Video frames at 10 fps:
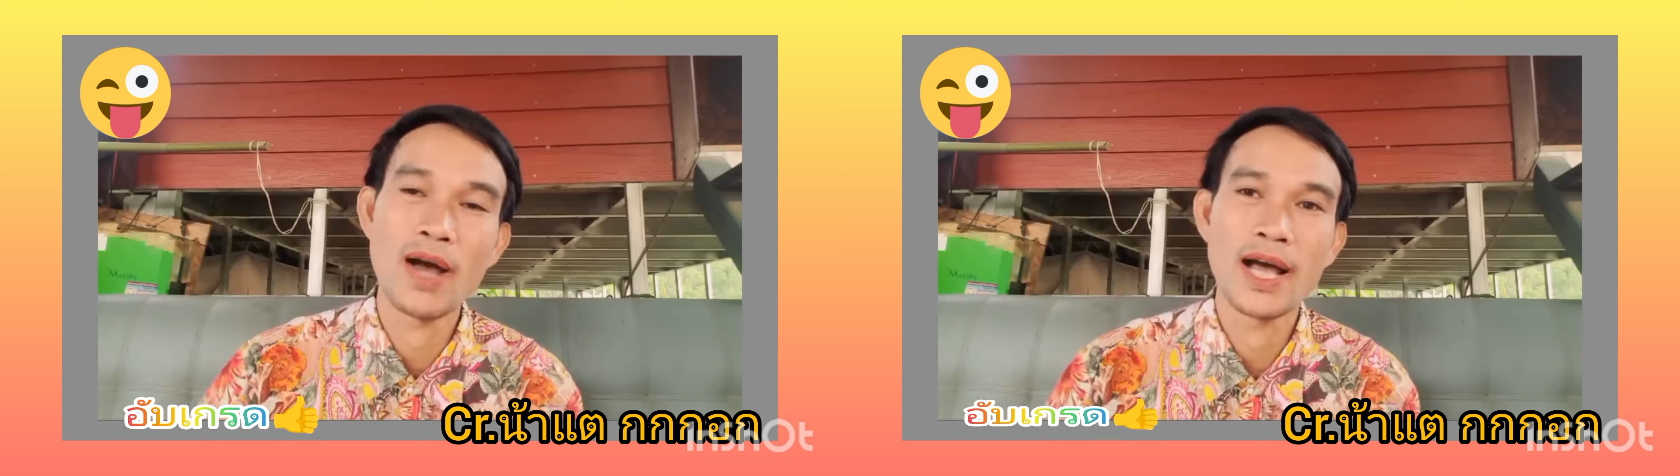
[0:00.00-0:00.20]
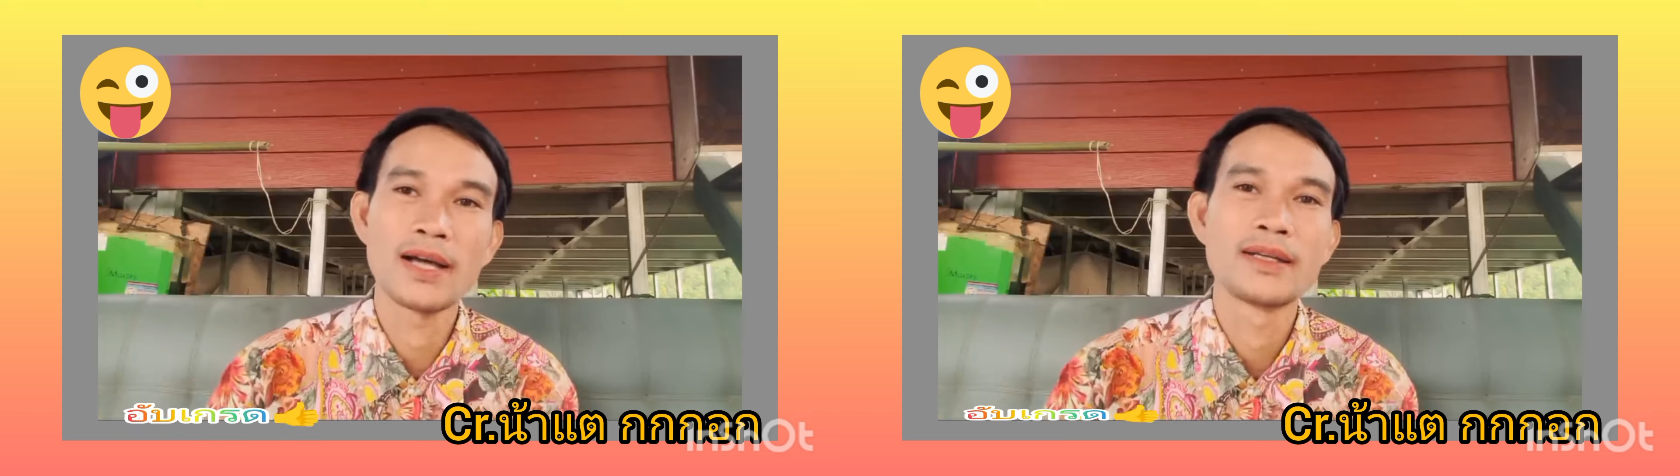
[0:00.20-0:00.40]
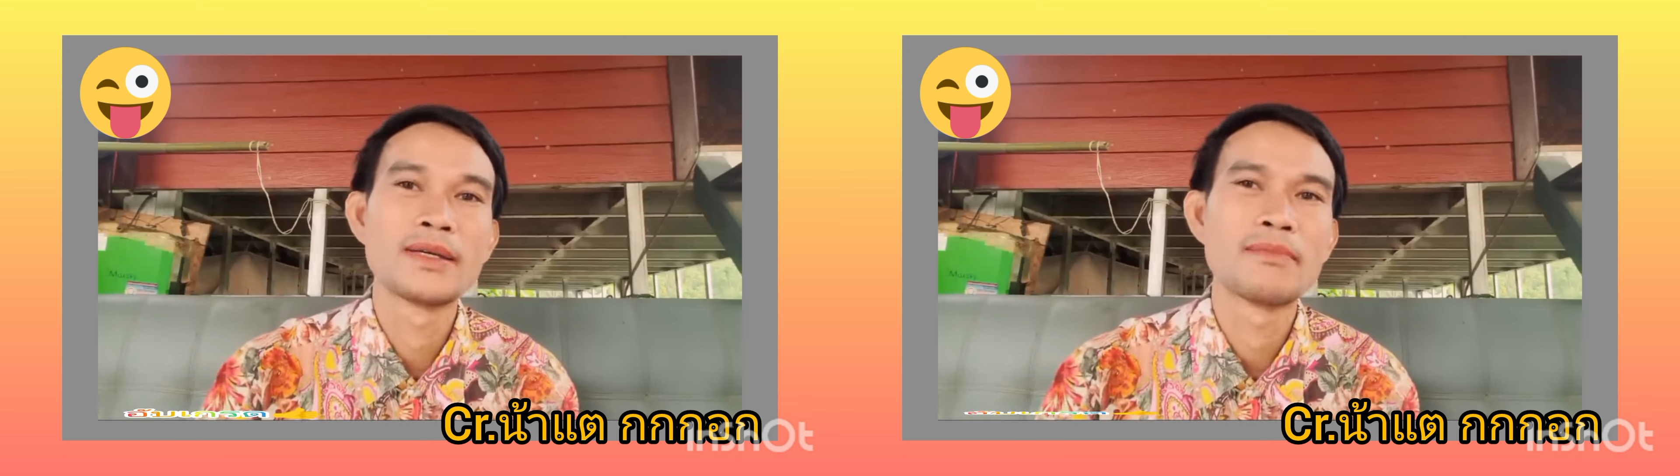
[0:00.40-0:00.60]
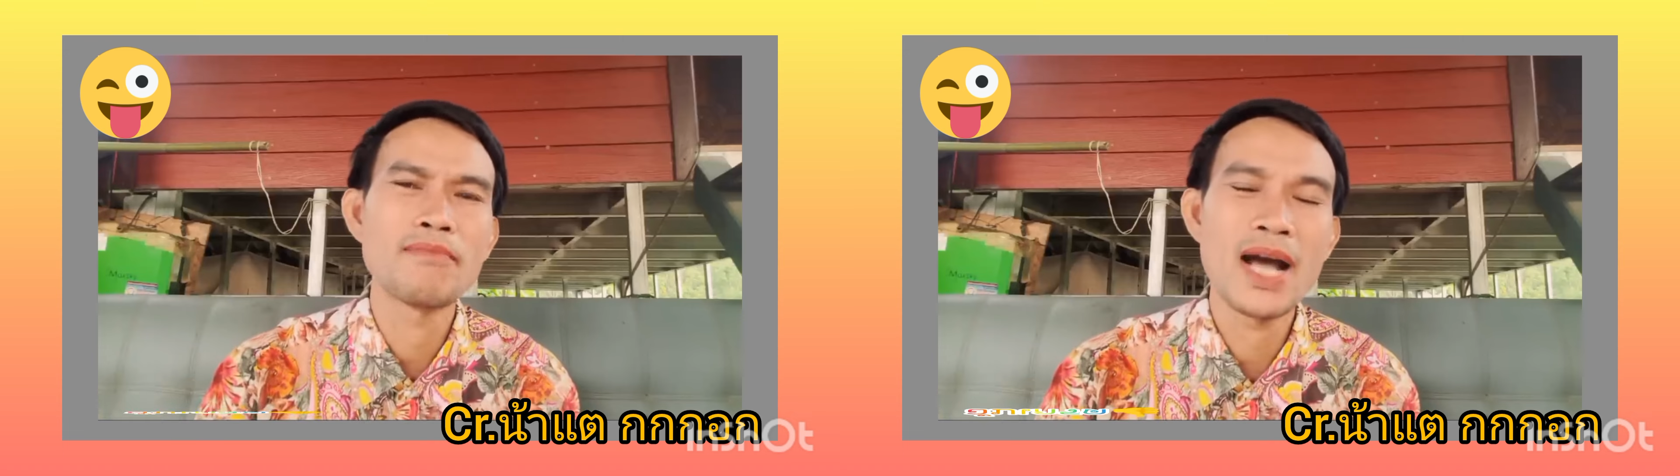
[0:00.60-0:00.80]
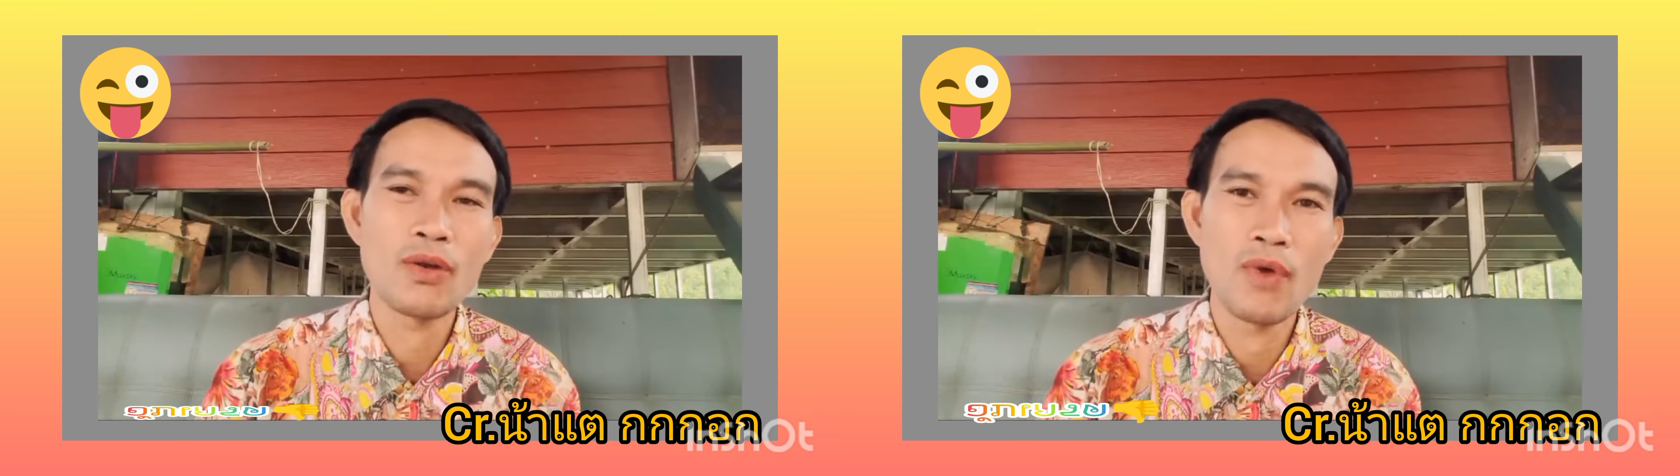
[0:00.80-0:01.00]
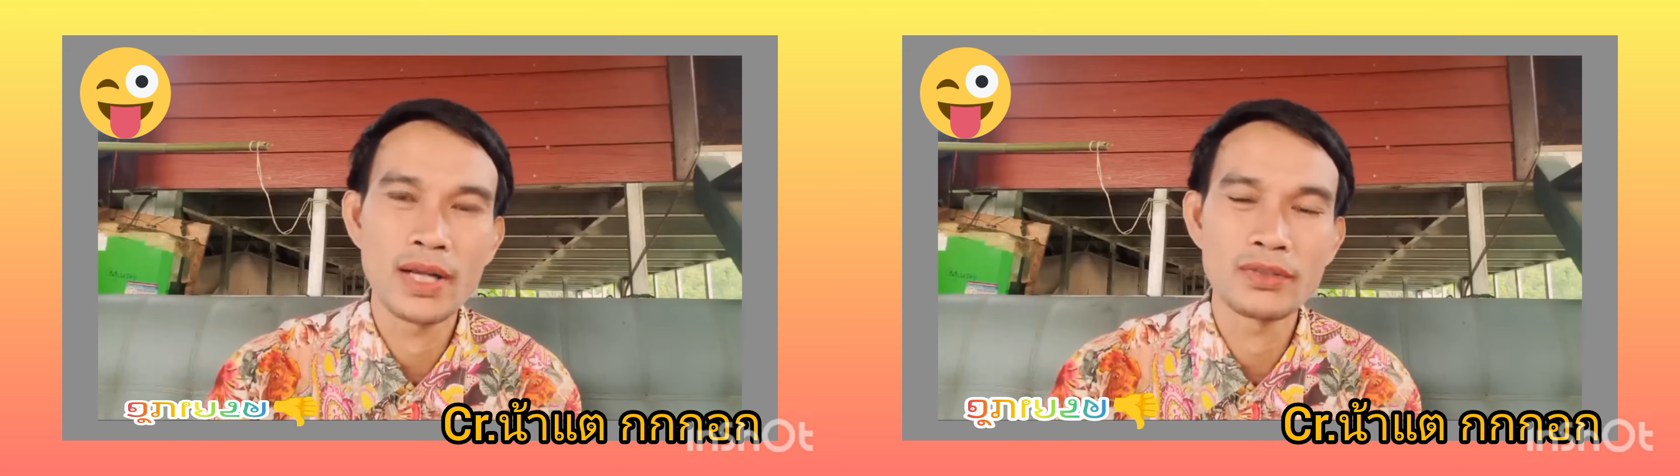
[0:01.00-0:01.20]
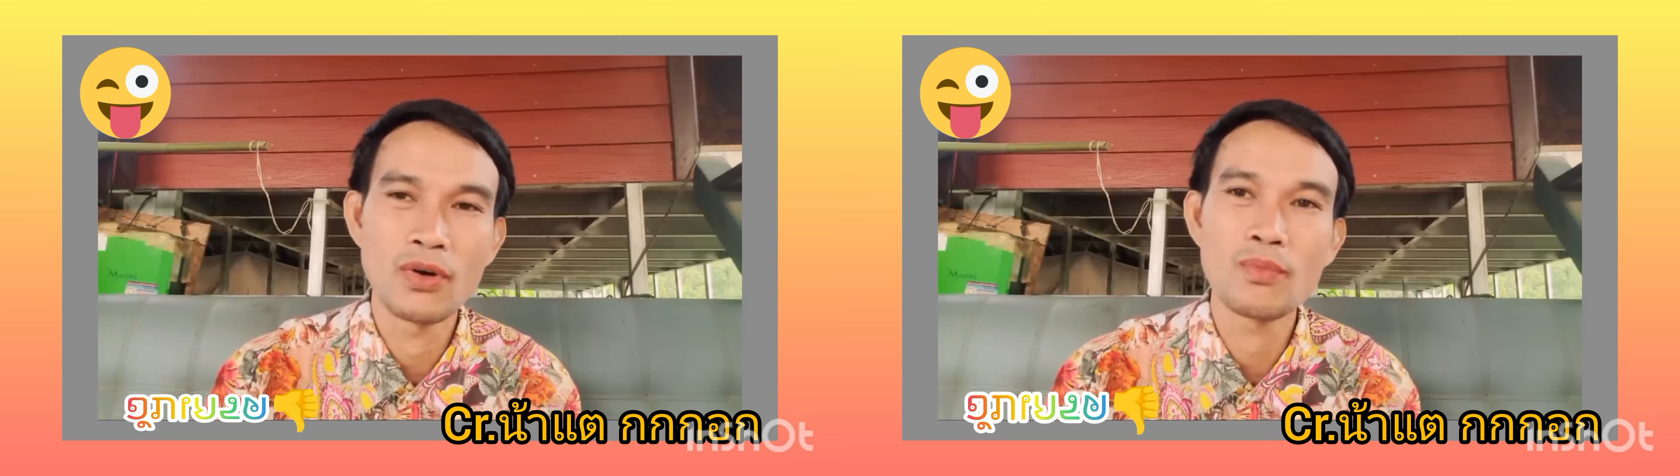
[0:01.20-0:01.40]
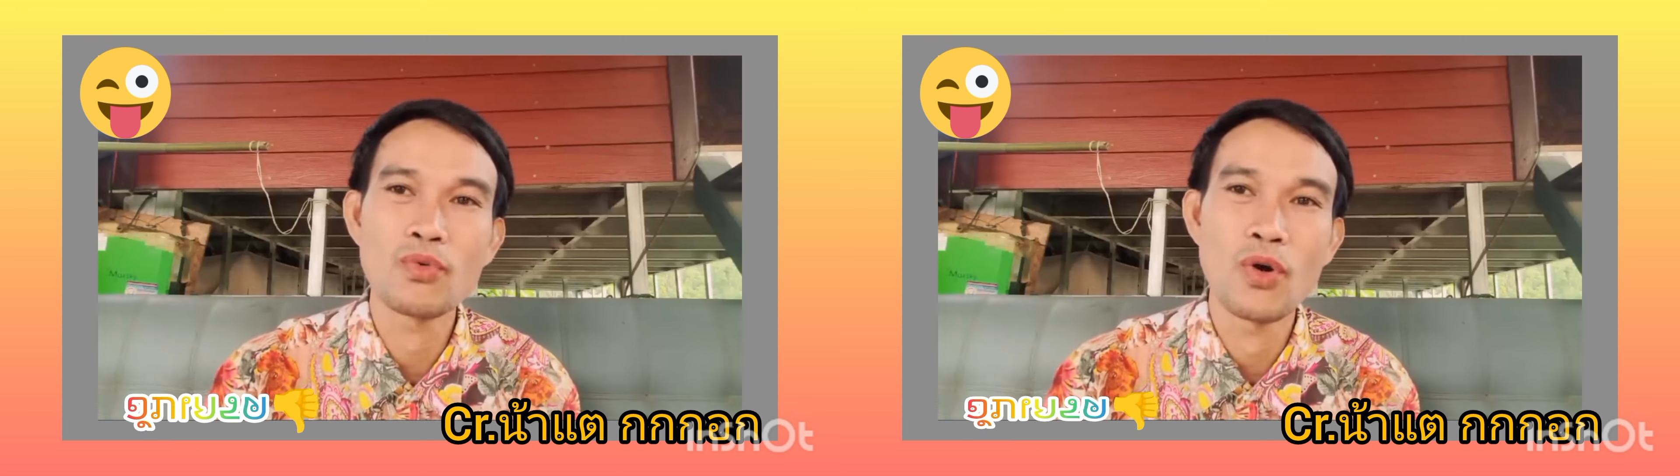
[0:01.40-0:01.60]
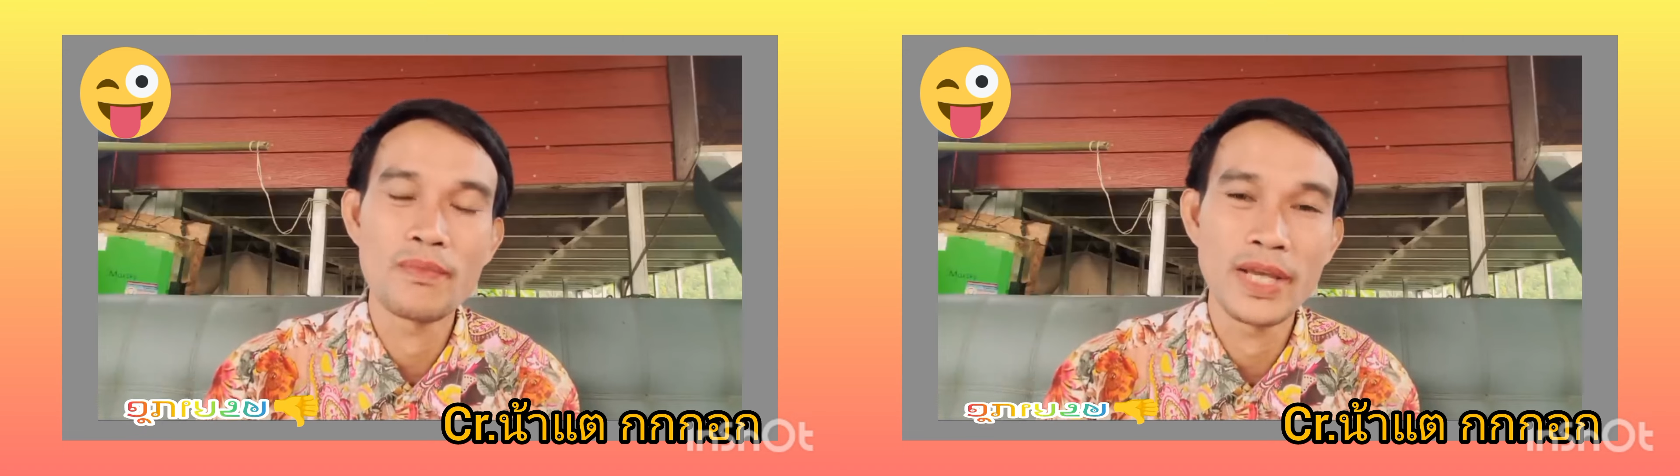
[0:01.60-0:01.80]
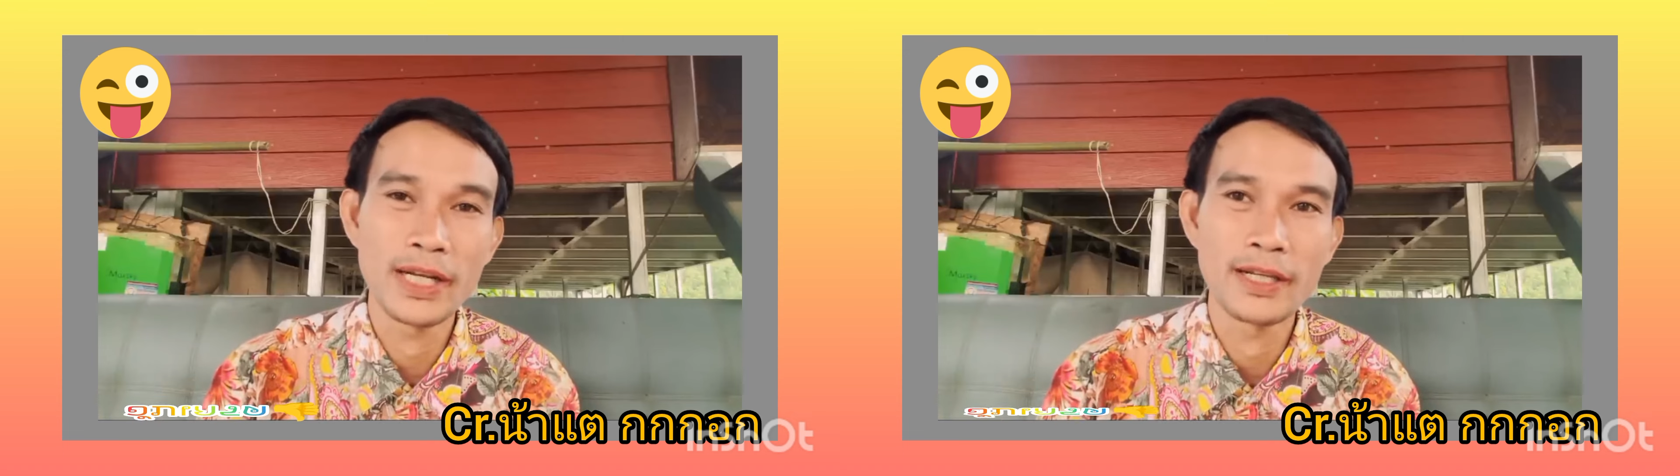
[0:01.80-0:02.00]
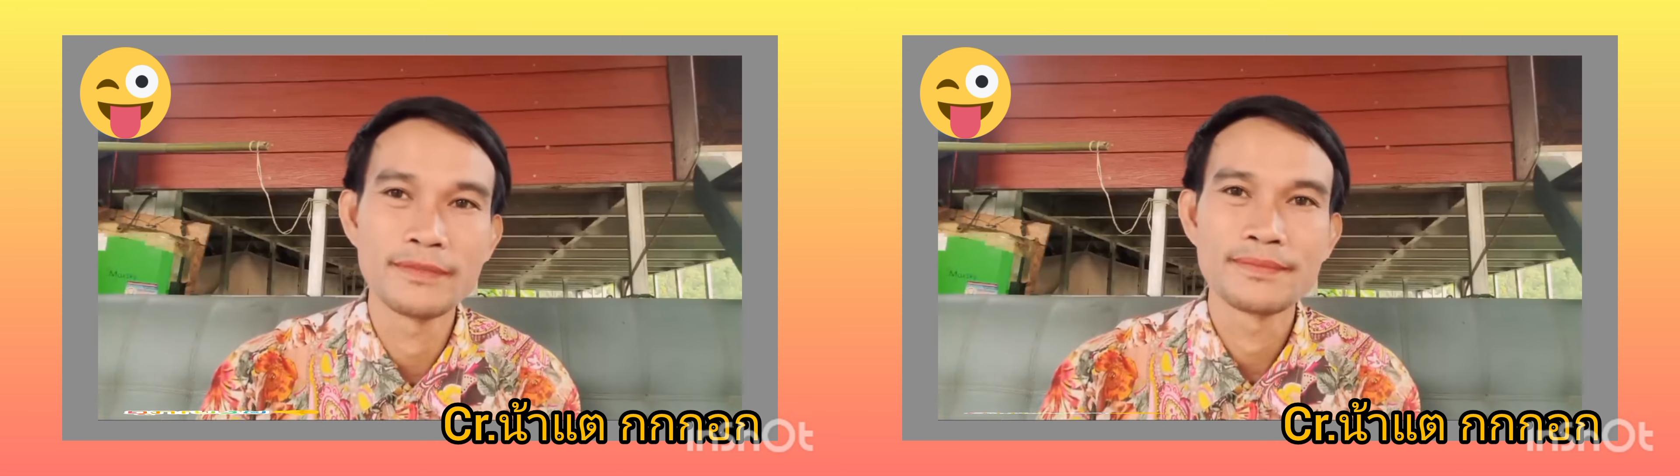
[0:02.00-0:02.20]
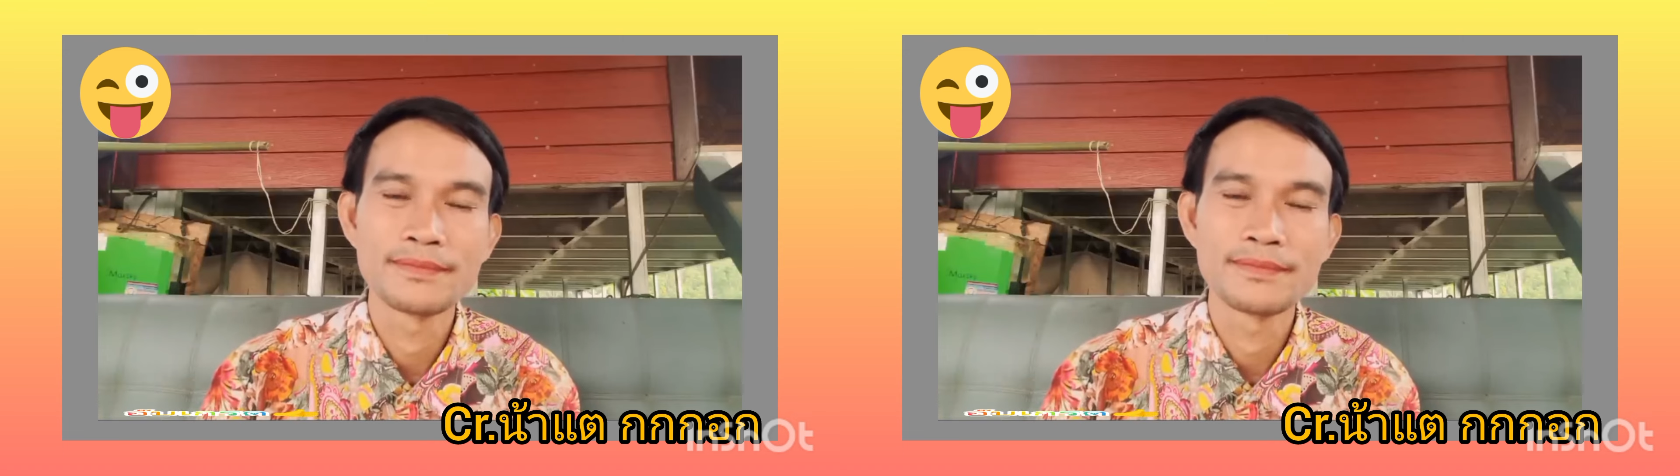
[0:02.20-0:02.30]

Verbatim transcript: กว่ามากกว่าสองผัวเมียนั้น